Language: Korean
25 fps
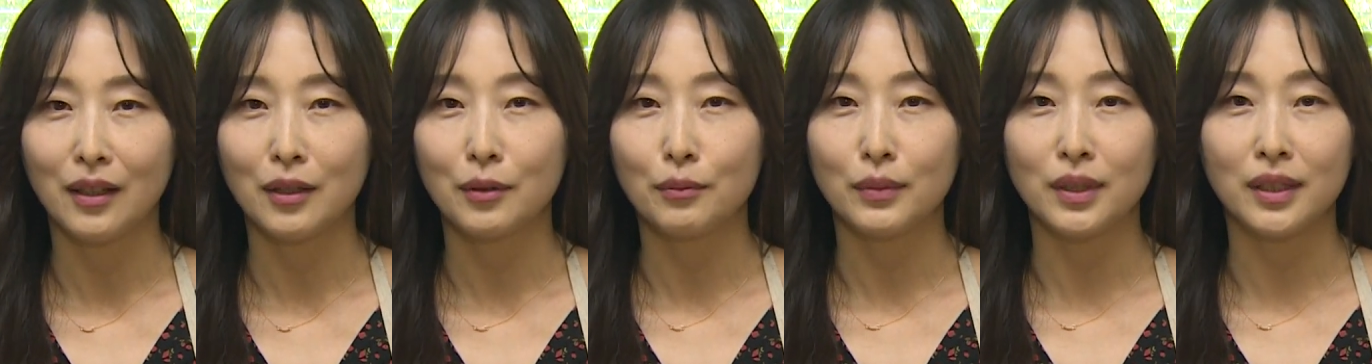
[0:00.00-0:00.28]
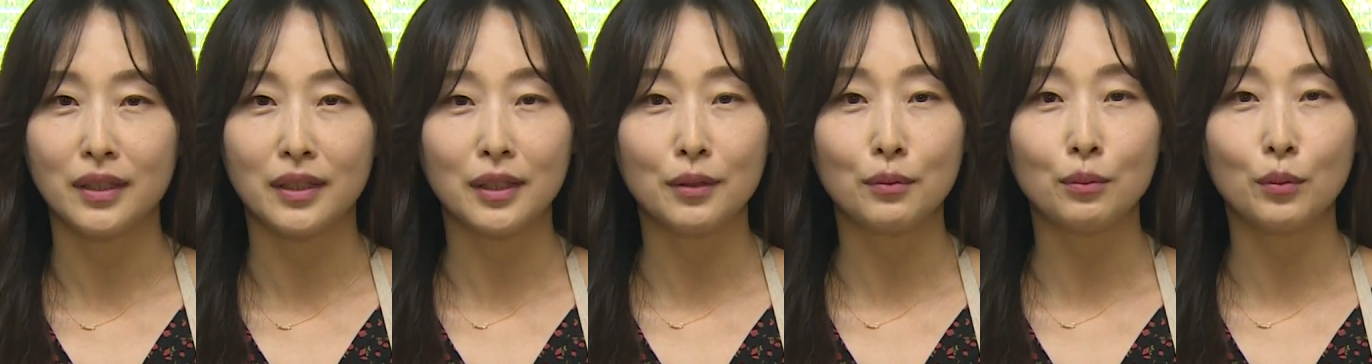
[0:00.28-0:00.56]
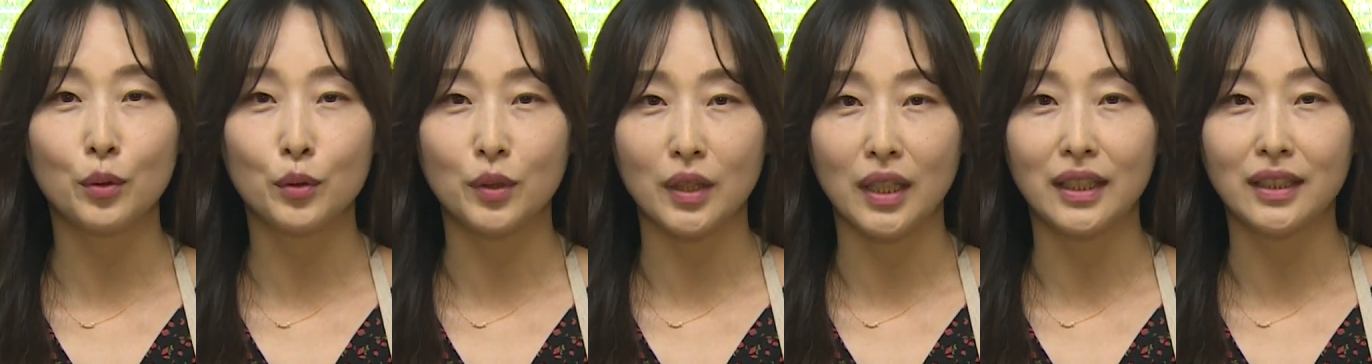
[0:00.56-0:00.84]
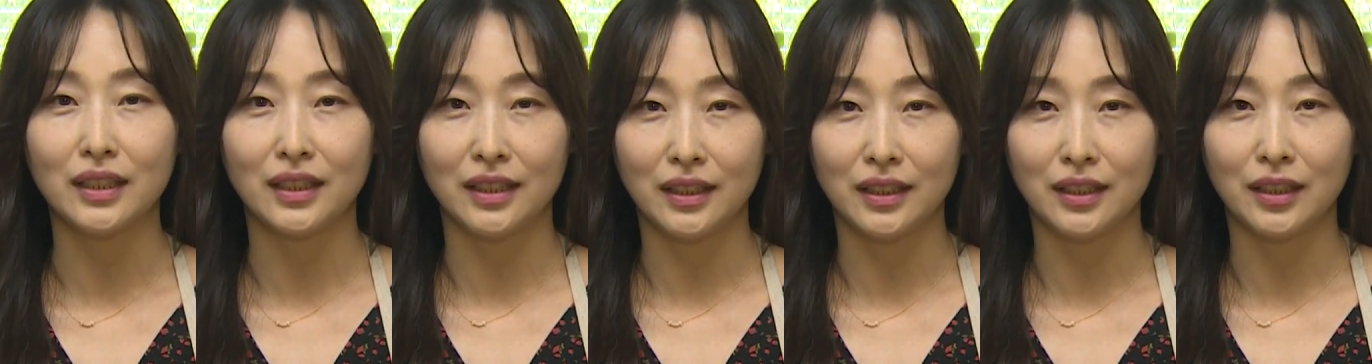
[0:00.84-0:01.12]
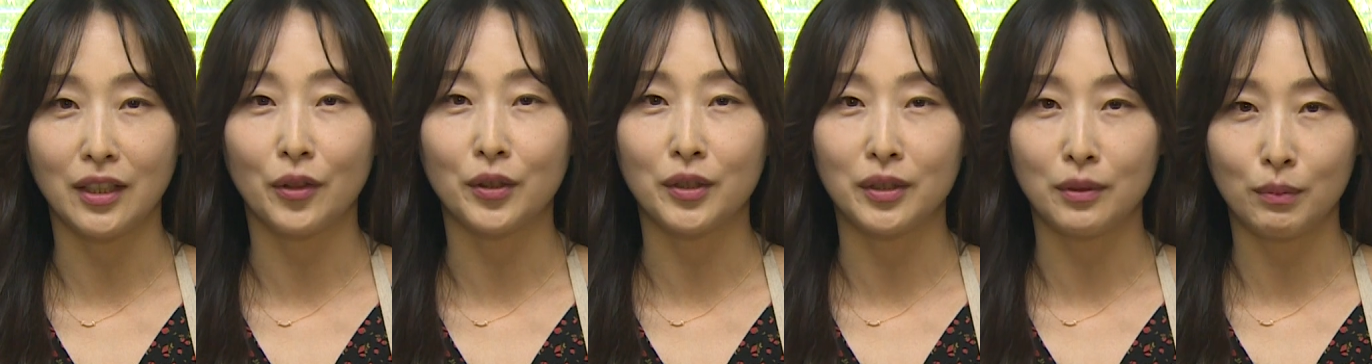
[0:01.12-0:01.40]
밀짚 모자는
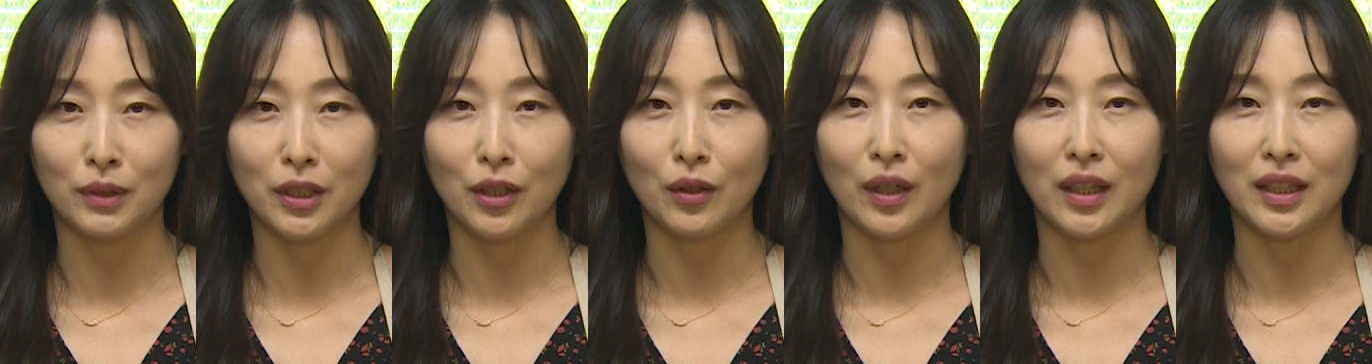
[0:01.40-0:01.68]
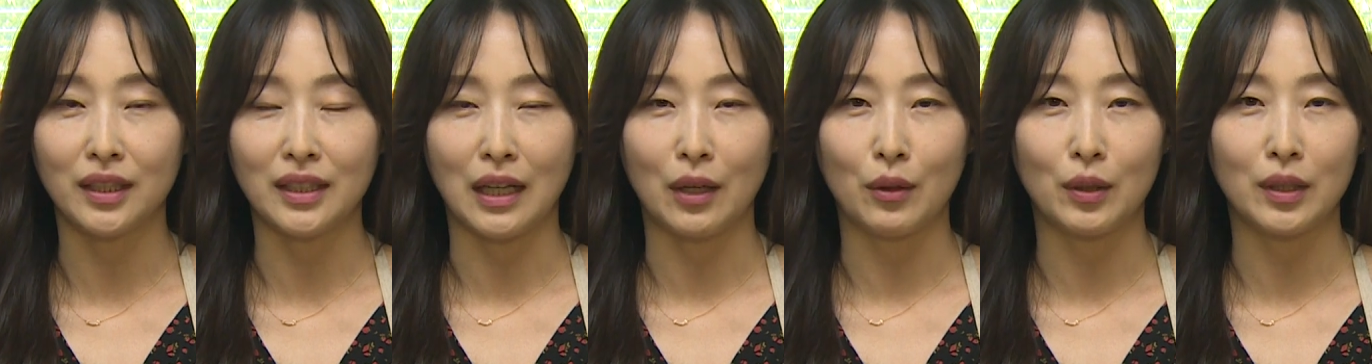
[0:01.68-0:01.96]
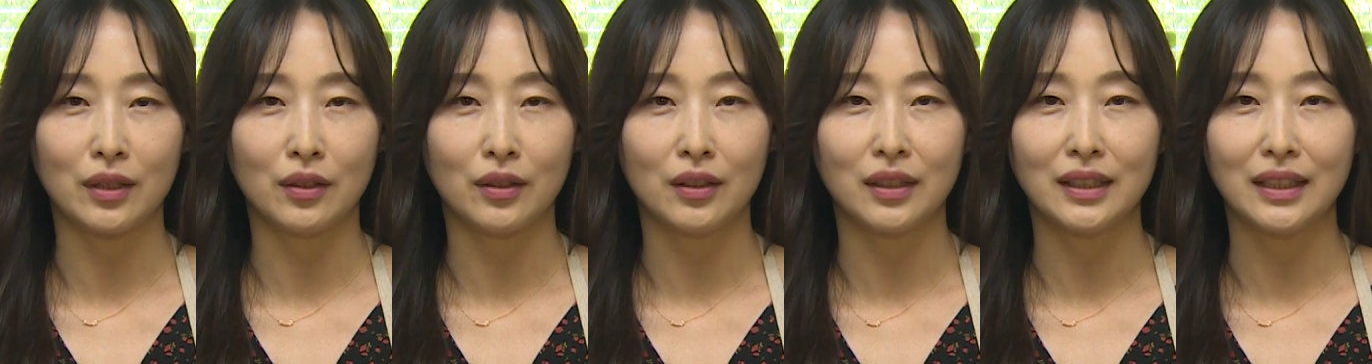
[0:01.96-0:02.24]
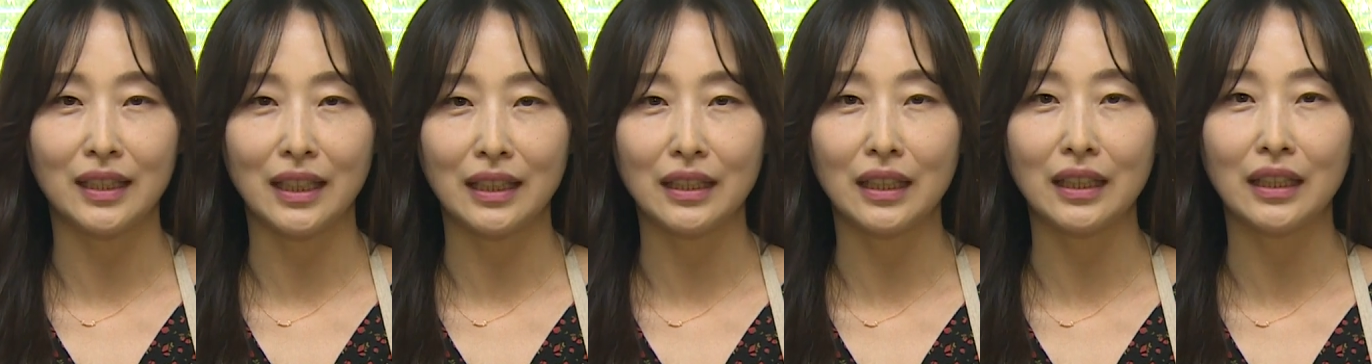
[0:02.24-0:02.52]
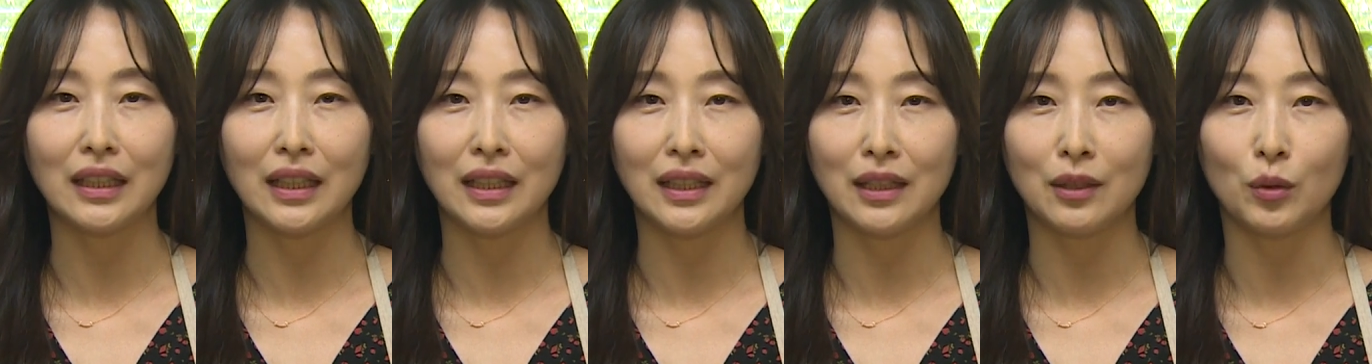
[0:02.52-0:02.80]
여름철에 자외선을
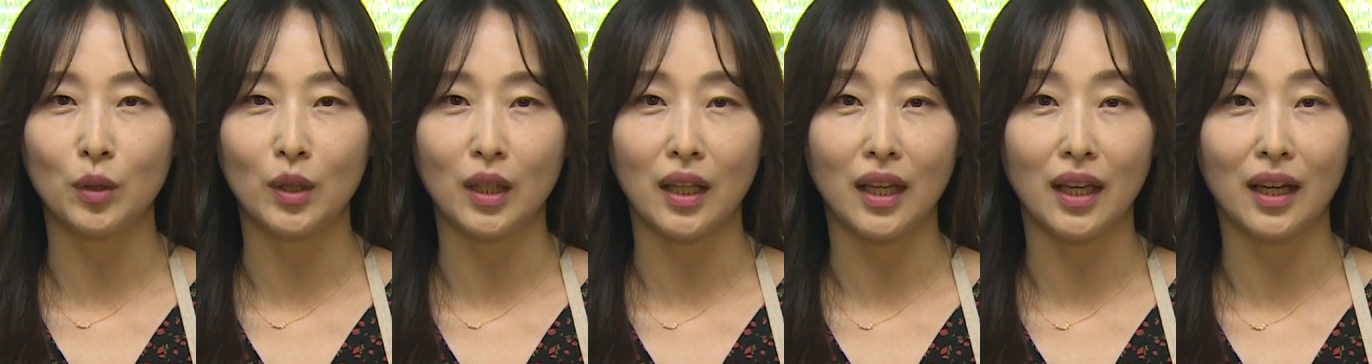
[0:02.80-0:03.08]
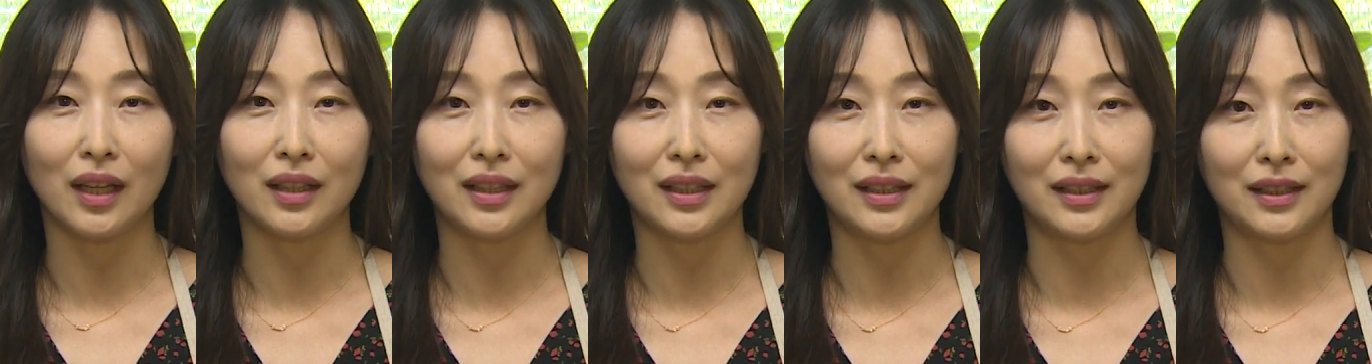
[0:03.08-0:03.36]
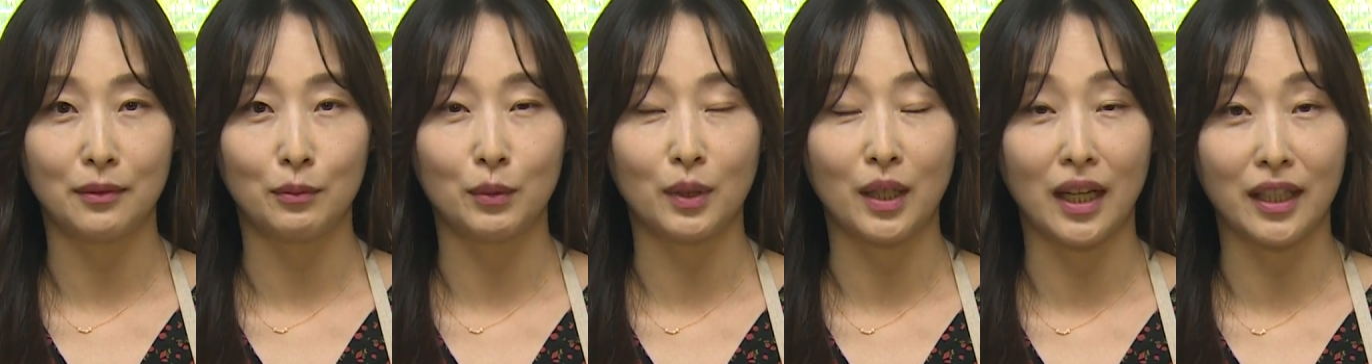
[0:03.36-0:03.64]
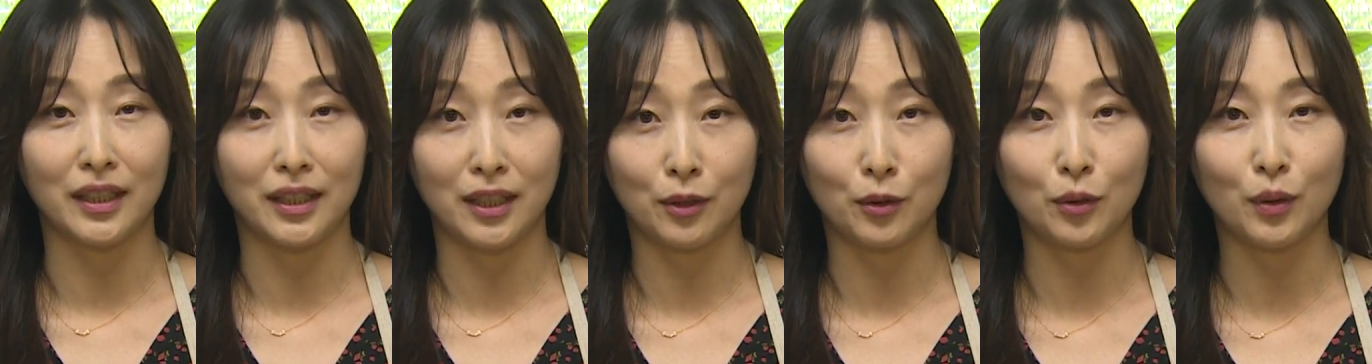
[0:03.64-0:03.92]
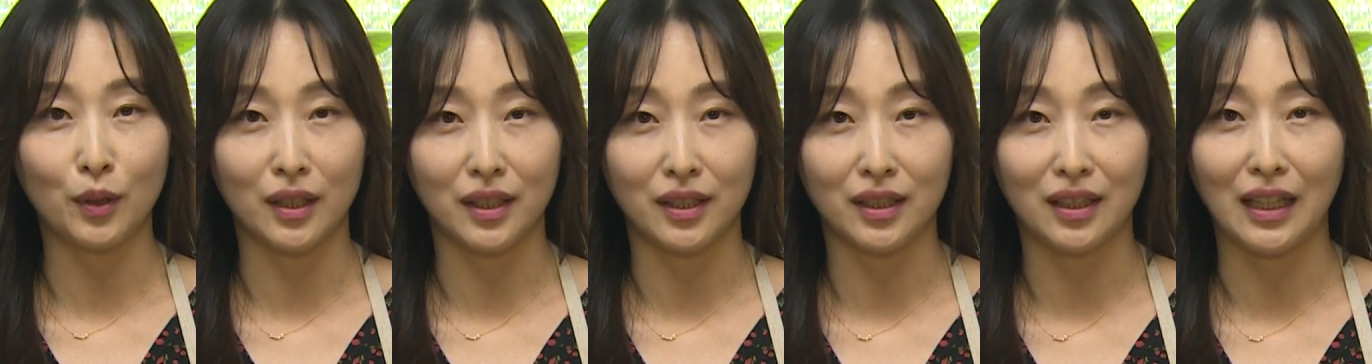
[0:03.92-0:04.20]
차단하기 위해 하나쯤은 가지고
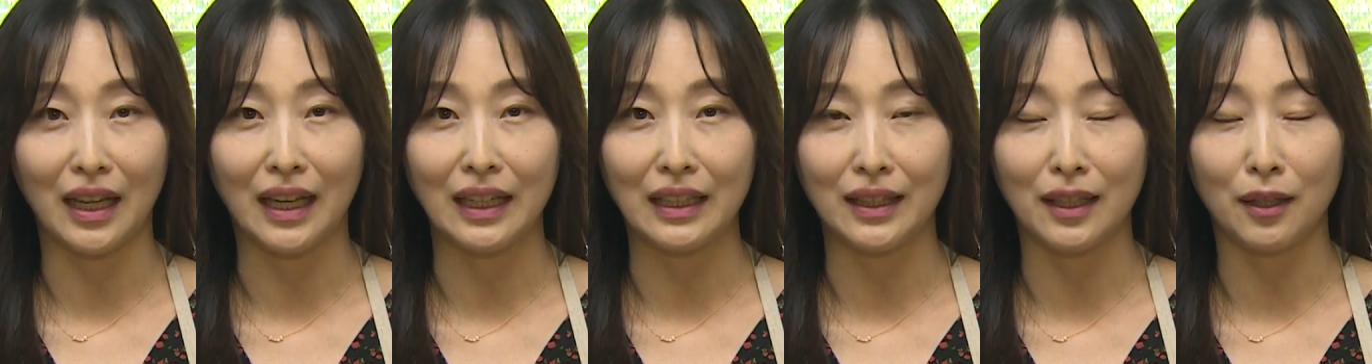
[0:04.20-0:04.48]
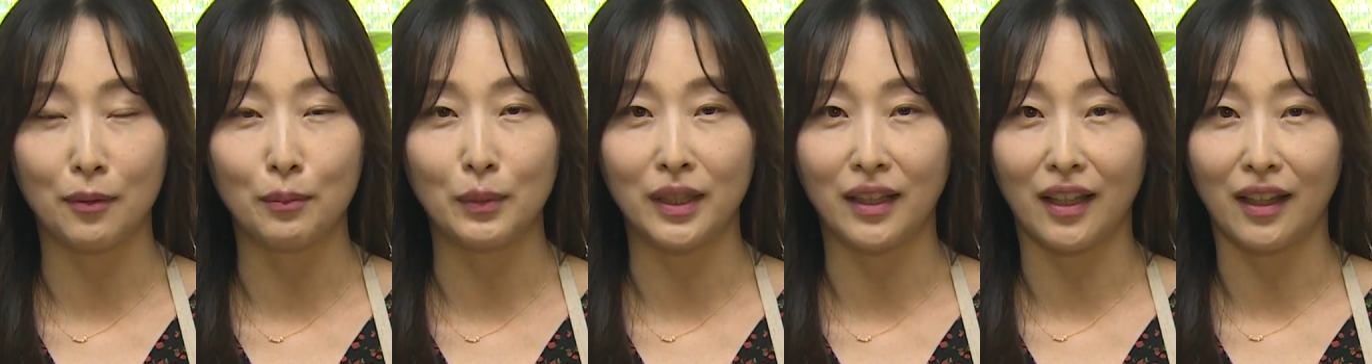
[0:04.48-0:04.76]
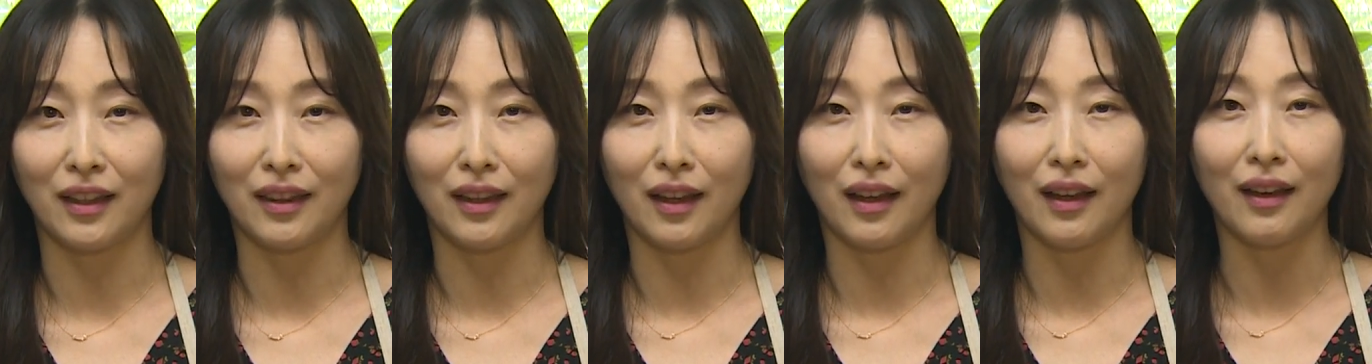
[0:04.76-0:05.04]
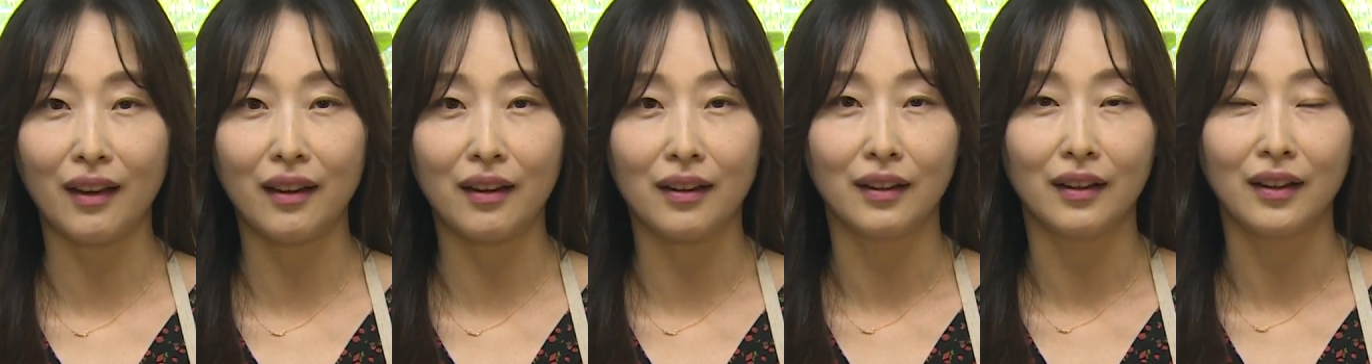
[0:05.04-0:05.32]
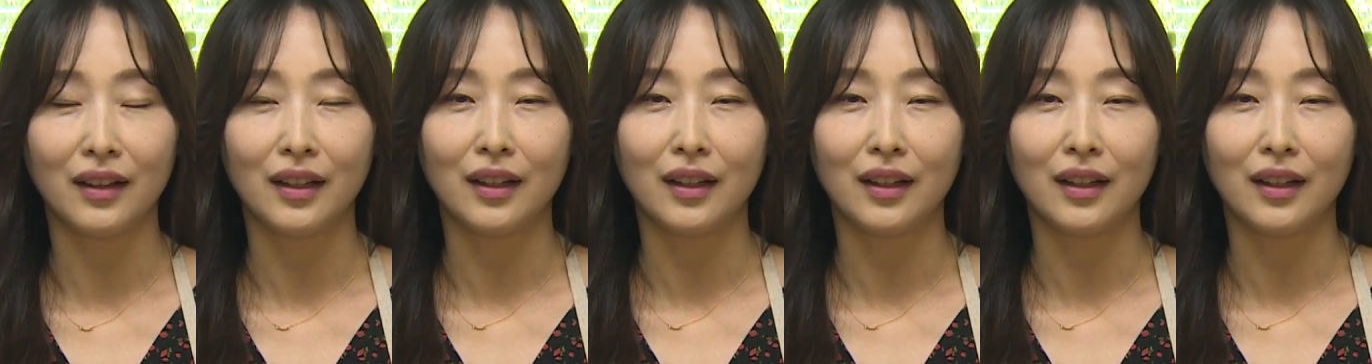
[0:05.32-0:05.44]
계신 아이템일 텐데요.